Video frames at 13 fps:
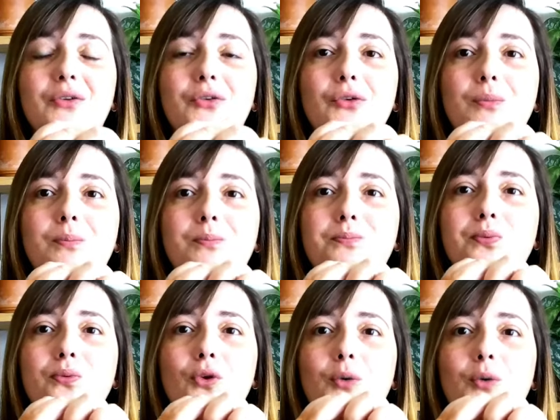ce
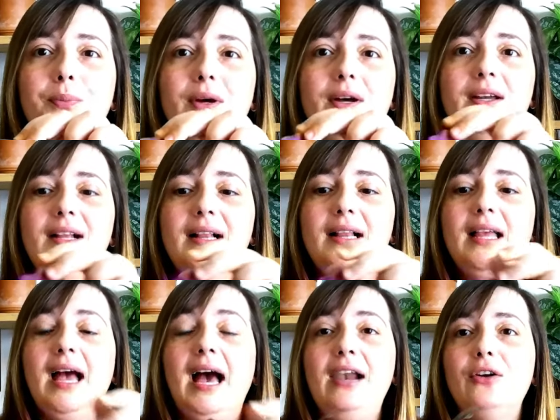pourpre.
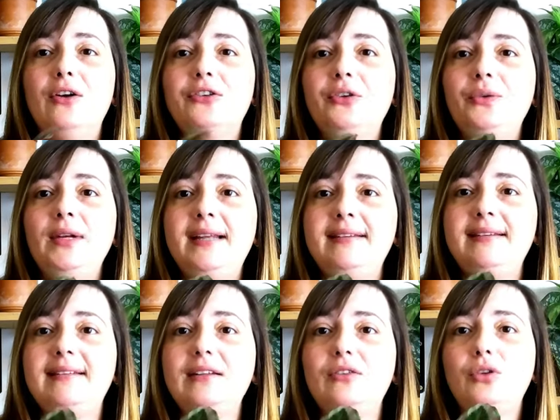Alors celui-là,
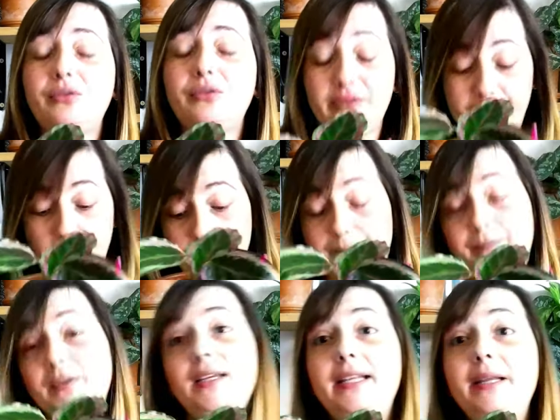c'est un
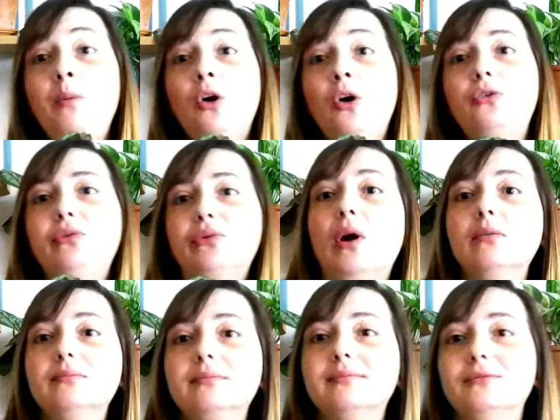survivant. Il est mort deux
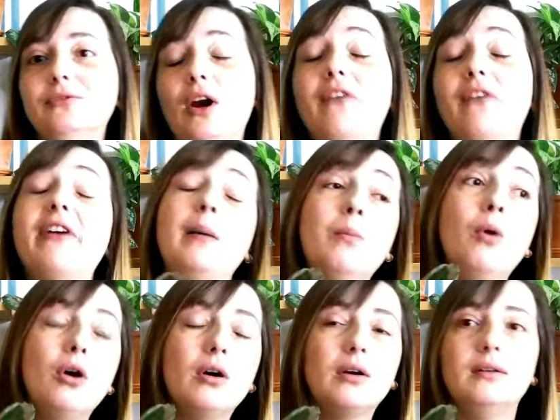fois voilà, enfin
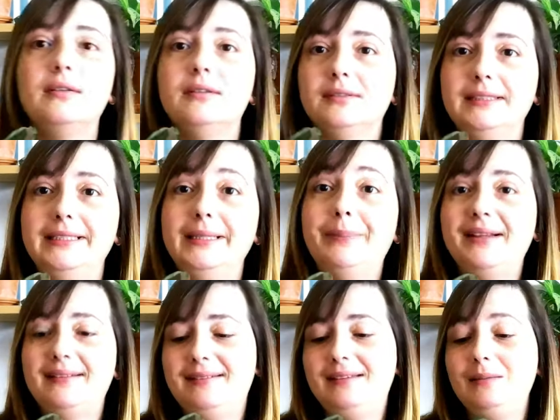mort. Euh, il n'est
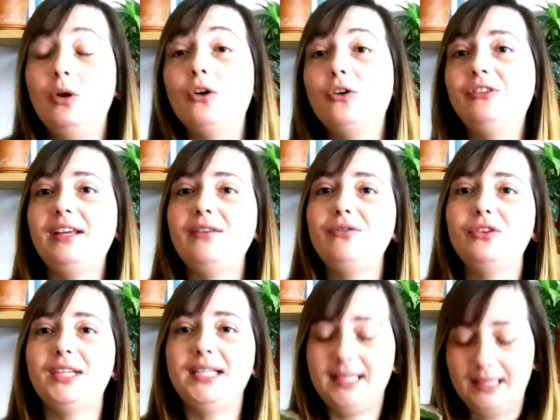pas si mort que ça vu
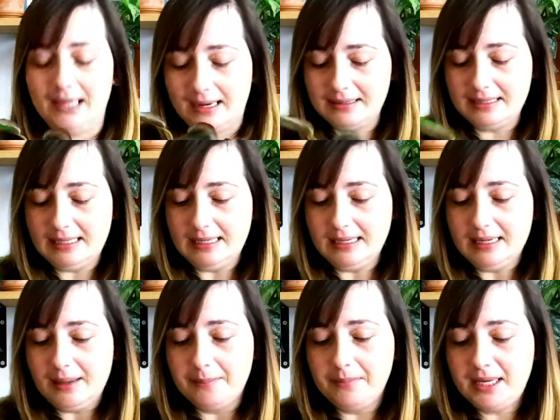qu'il est là,
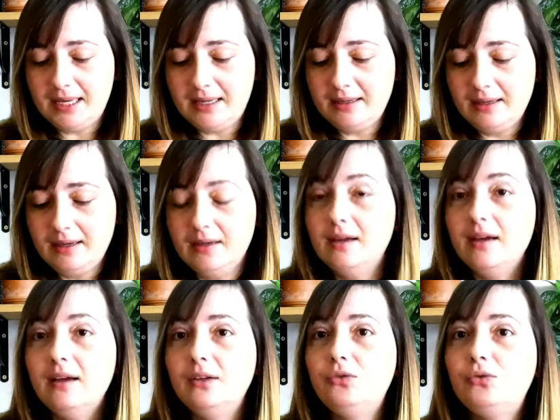mais
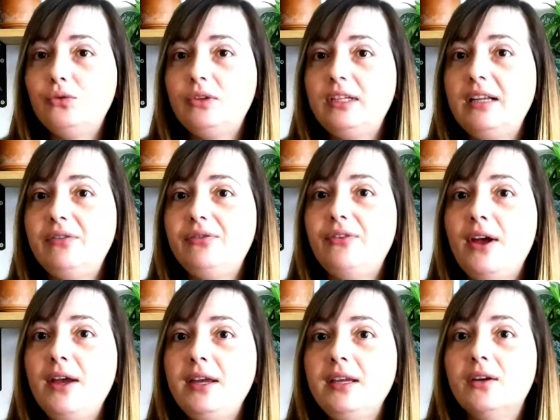euh, toutes les
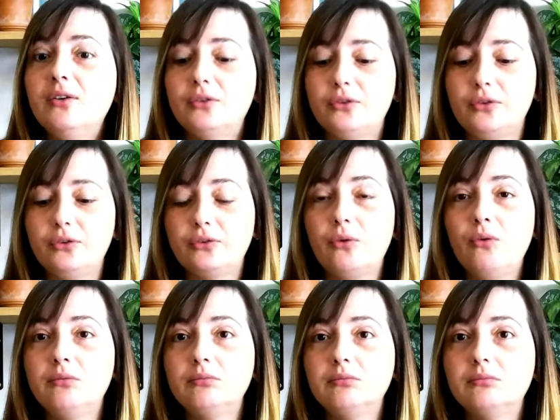feuilles se
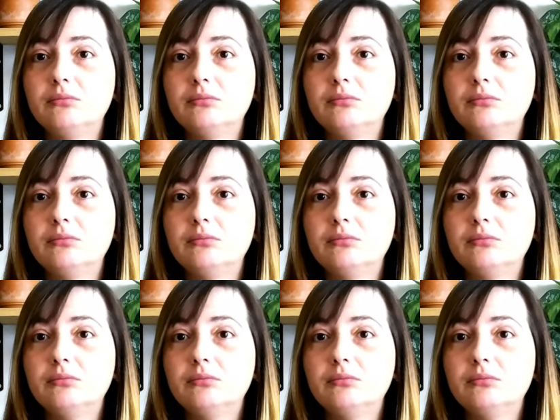sont